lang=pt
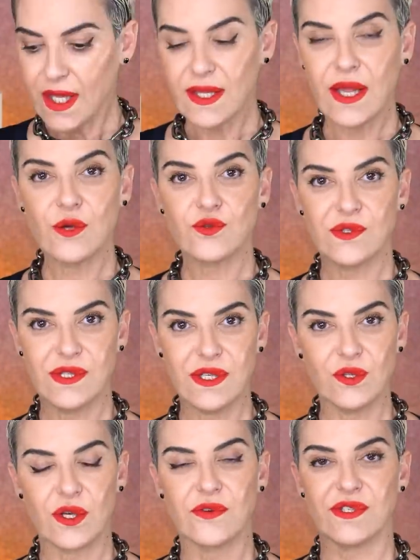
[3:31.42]
Ele tem um
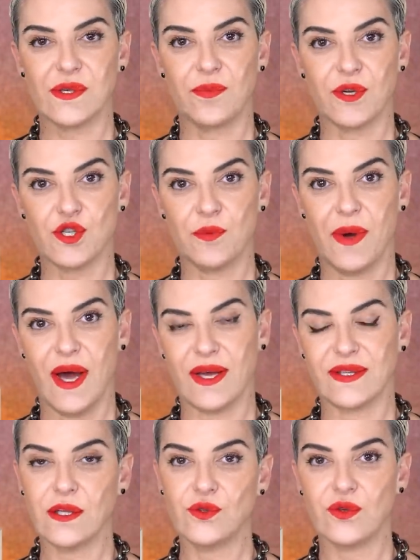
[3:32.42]
cinto que você pode
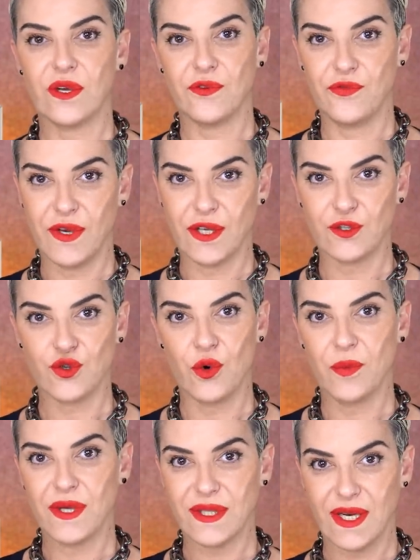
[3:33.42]
amarrar tanto na frente
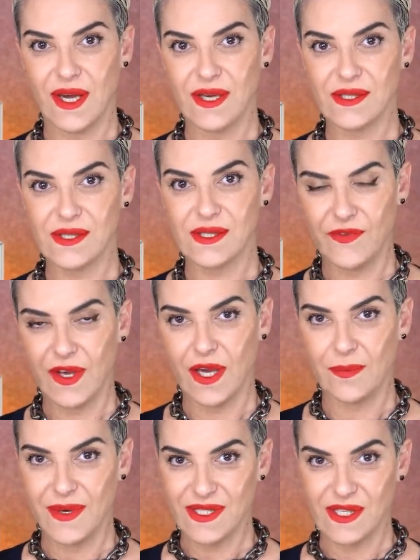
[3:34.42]
como atrás.
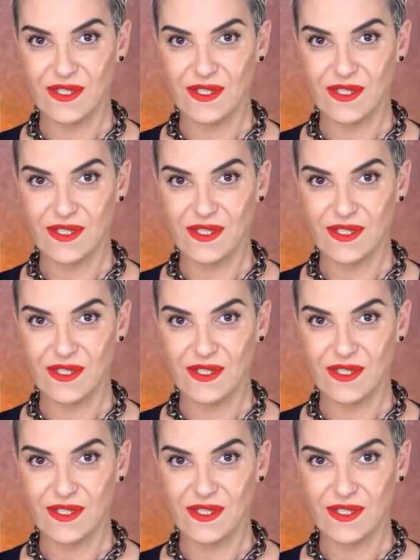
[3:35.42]
Fica mais